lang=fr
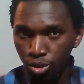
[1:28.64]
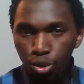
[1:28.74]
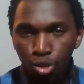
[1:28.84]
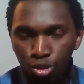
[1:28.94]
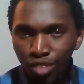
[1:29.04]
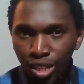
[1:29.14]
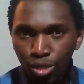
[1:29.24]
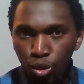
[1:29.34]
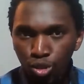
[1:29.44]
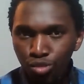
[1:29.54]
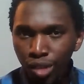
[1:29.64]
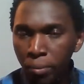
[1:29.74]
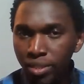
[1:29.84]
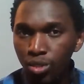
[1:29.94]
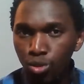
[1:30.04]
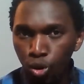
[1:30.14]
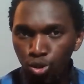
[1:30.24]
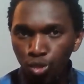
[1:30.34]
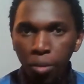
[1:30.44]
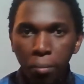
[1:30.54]
tu vas, te, vas peut-être te
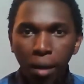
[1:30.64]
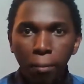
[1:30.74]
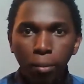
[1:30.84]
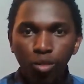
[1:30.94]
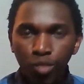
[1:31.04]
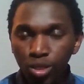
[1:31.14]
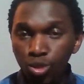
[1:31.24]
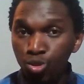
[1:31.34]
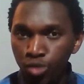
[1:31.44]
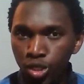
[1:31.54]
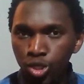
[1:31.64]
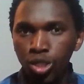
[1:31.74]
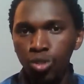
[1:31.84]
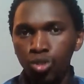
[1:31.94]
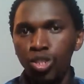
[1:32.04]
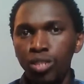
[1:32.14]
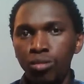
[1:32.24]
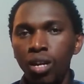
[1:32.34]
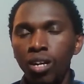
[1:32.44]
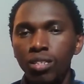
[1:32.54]
retrouver par rapport au fait que souvent tu es,
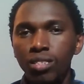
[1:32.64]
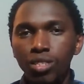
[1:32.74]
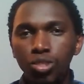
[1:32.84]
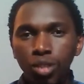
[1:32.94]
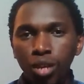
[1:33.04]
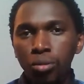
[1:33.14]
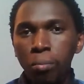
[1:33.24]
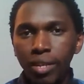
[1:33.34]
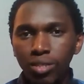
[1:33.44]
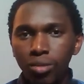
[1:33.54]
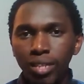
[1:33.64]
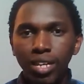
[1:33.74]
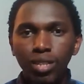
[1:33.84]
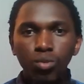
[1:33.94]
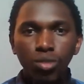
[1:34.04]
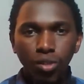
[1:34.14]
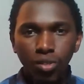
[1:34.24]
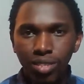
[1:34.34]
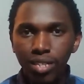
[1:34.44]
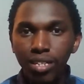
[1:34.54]
cette genre de personne-là qui a toujours
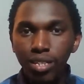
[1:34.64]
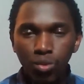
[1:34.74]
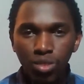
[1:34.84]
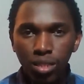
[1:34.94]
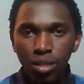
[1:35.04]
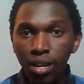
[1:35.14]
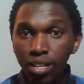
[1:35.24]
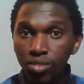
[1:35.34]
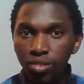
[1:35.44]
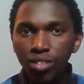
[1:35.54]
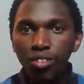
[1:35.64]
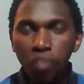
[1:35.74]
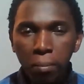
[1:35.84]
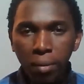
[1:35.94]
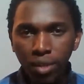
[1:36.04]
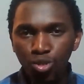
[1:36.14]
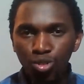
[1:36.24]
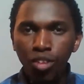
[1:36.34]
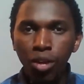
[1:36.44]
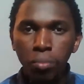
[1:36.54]
tendance à dénoncer ce qui ne va pas quand
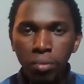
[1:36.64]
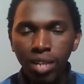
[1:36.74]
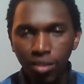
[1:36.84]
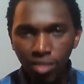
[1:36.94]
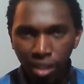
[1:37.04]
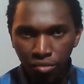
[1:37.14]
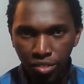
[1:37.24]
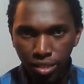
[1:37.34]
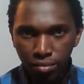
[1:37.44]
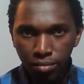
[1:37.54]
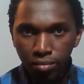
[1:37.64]
tu vas à l'hôpital en Afrique.